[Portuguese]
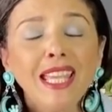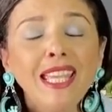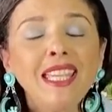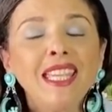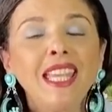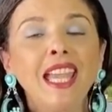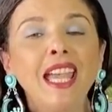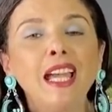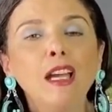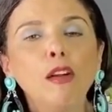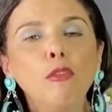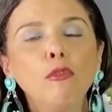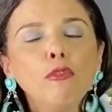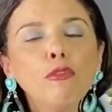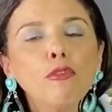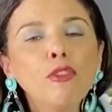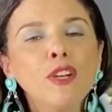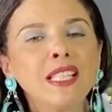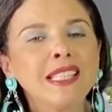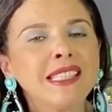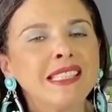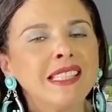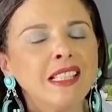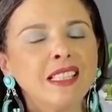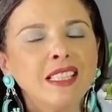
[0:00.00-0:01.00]
E é um
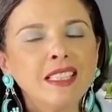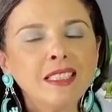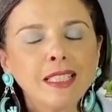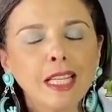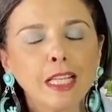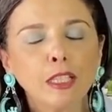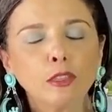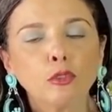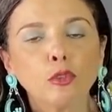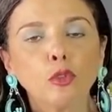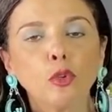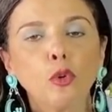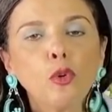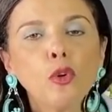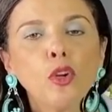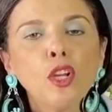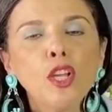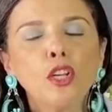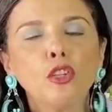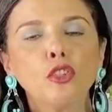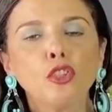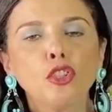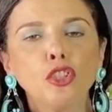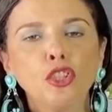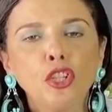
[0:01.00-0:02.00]
facilitador
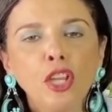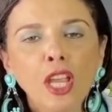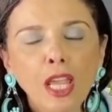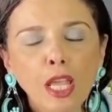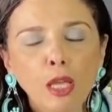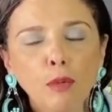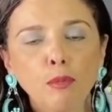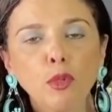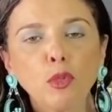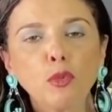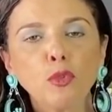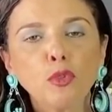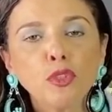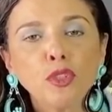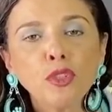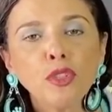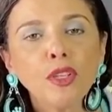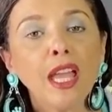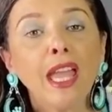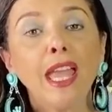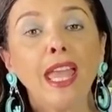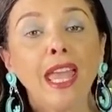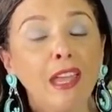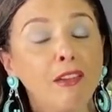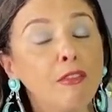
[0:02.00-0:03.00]

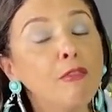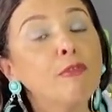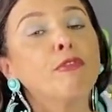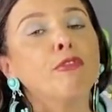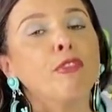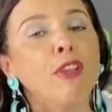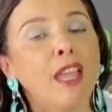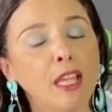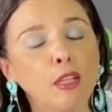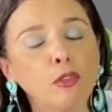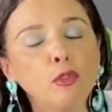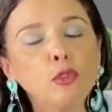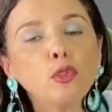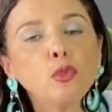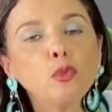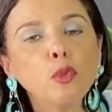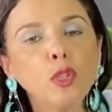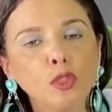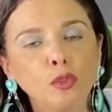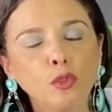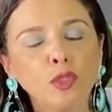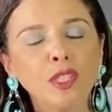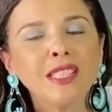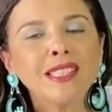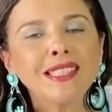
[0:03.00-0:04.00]
gêmeos, é, Vênus,
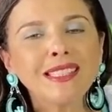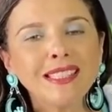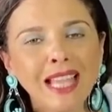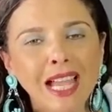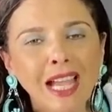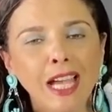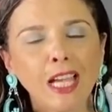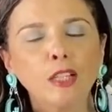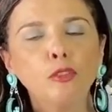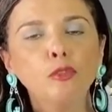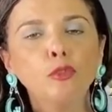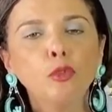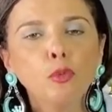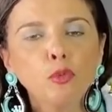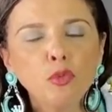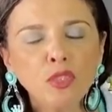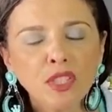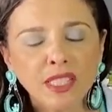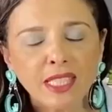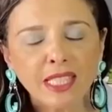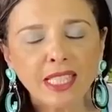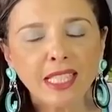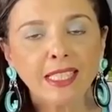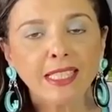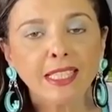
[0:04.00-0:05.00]
quando está num
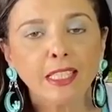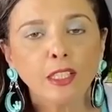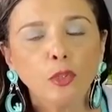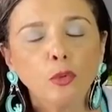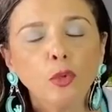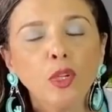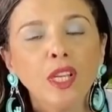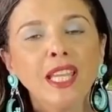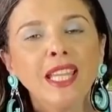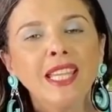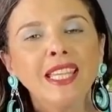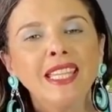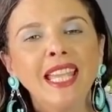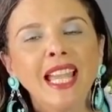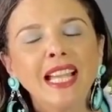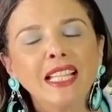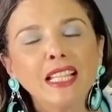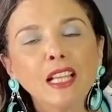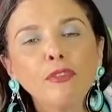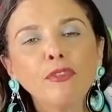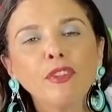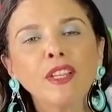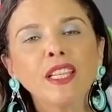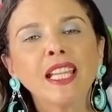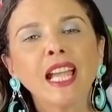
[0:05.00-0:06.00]
signo. E
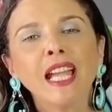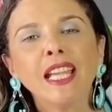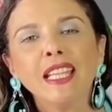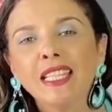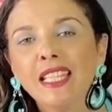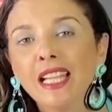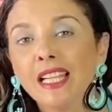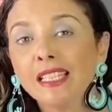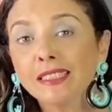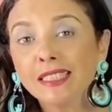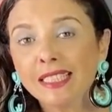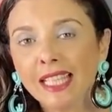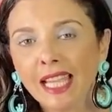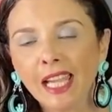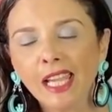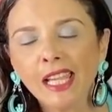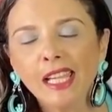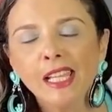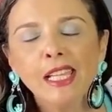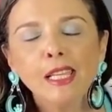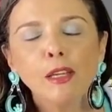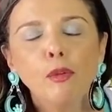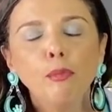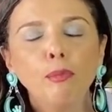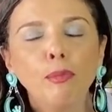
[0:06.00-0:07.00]
ela fica aí
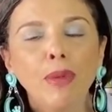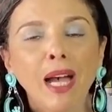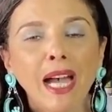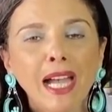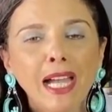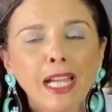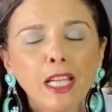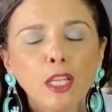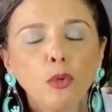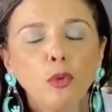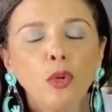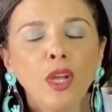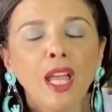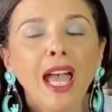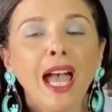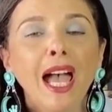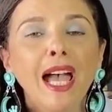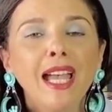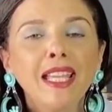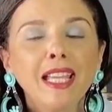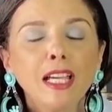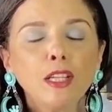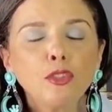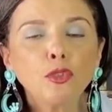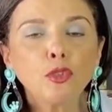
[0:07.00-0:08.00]
até maio.
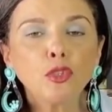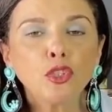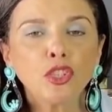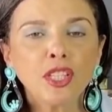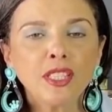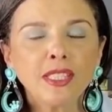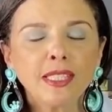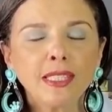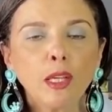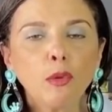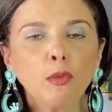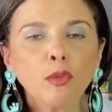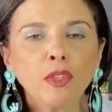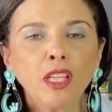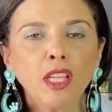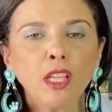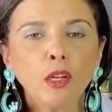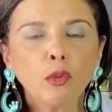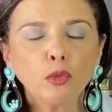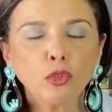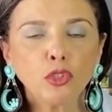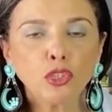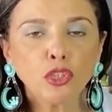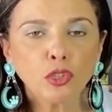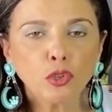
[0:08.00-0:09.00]
Aí a sugestão que
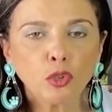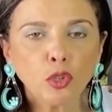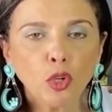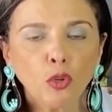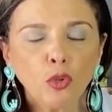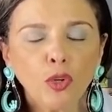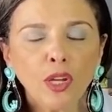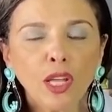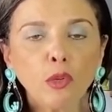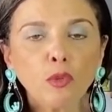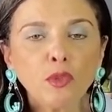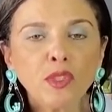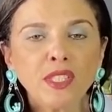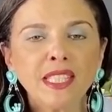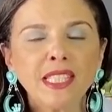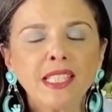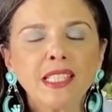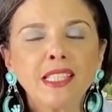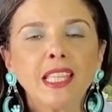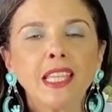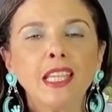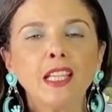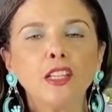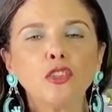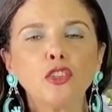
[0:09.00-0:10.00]
eu te dou é o
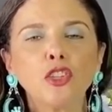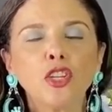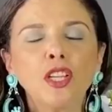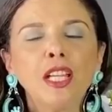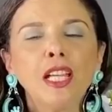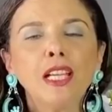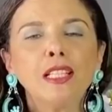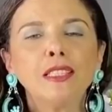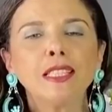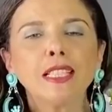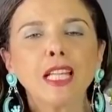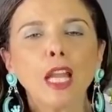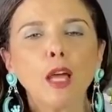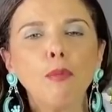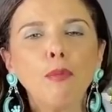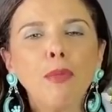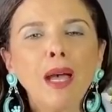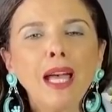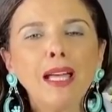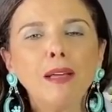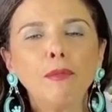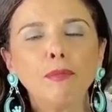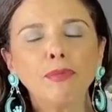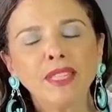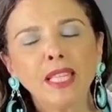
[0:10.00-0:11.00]
seguinte,
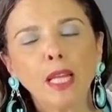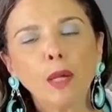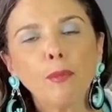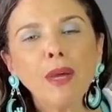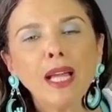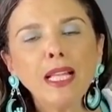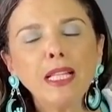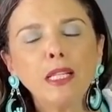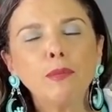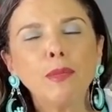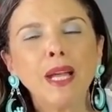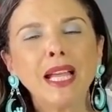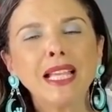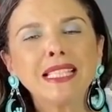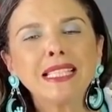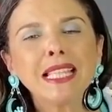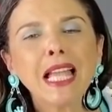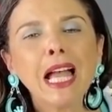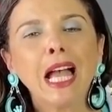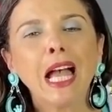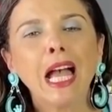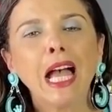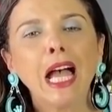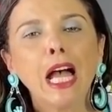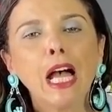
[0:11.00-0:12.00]
trabalhe mais
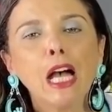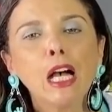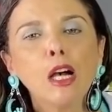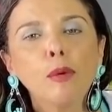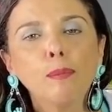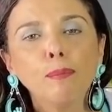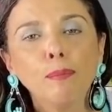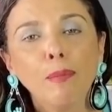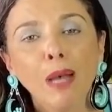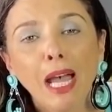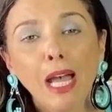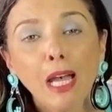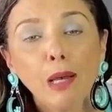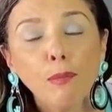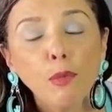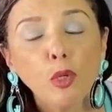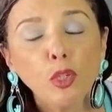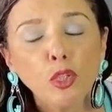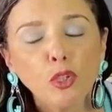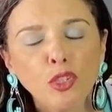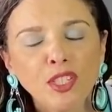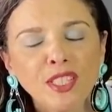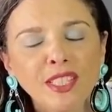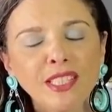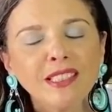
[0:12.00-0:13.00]
a, a
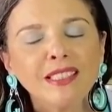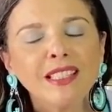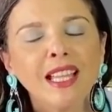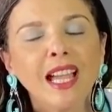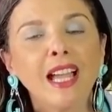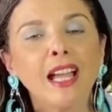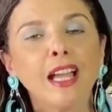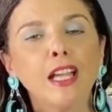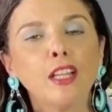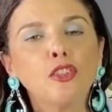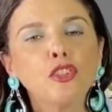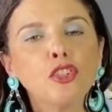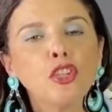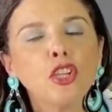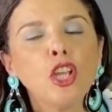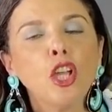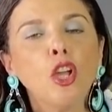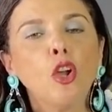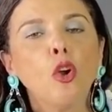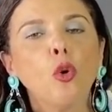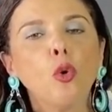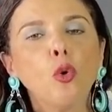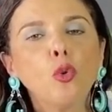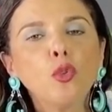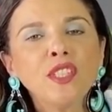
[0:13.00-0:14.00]

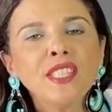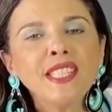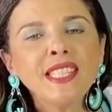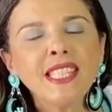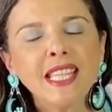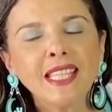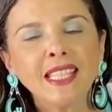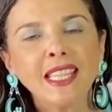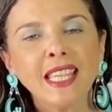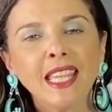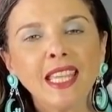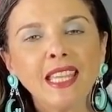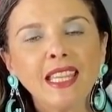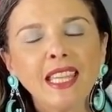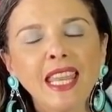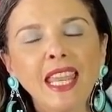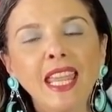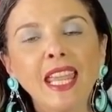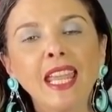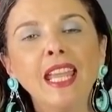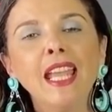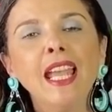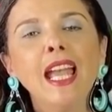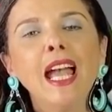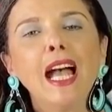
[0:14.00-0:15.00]
amorosidade, o se
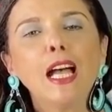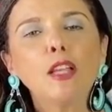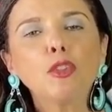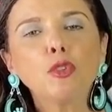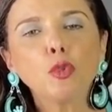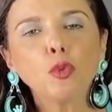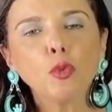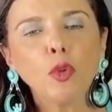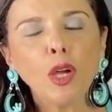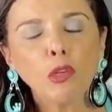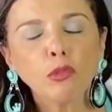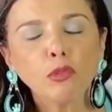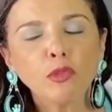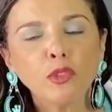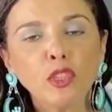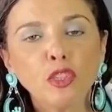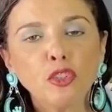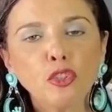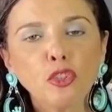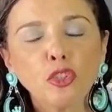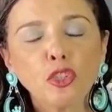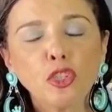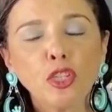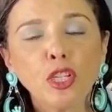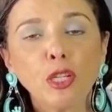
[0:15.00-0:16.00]
querer, a sua
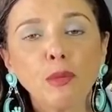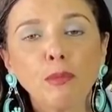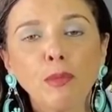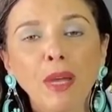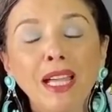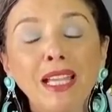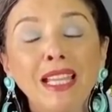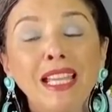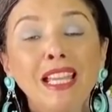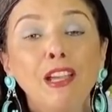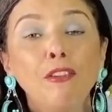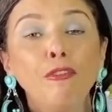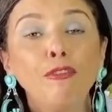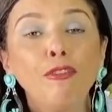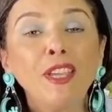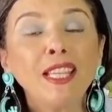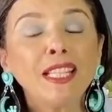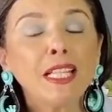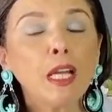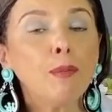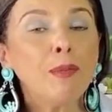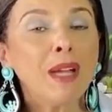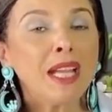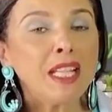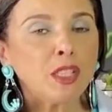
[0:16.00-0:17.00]
autoestima.
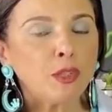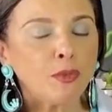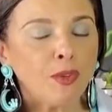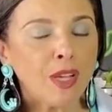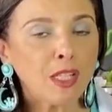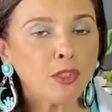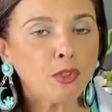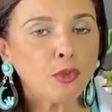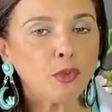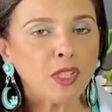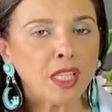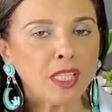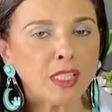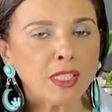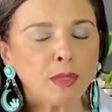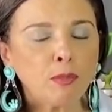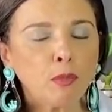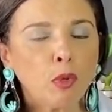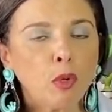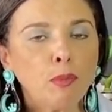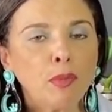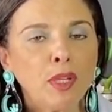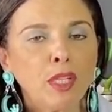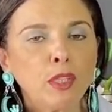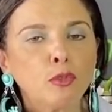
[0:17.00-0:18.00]
Fica mais fácil nesse
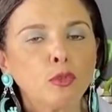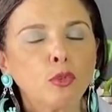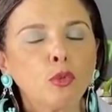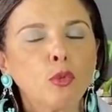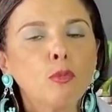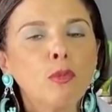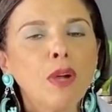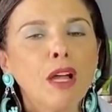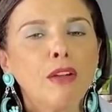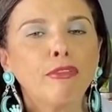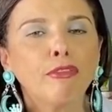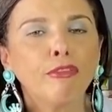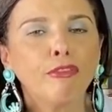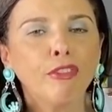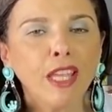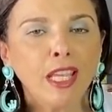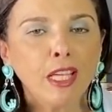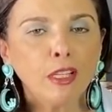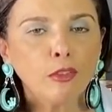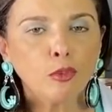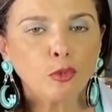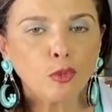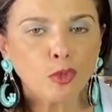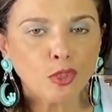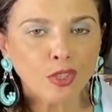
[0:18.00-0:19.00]
momento com a
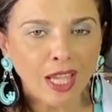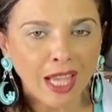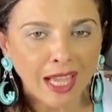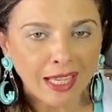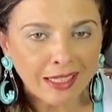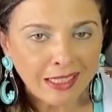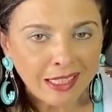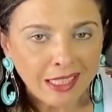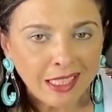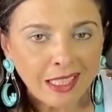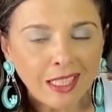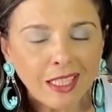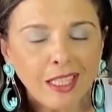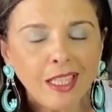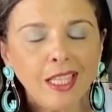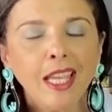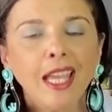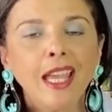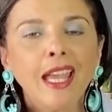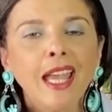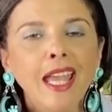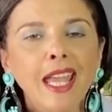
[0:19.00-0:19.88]
Vênus aí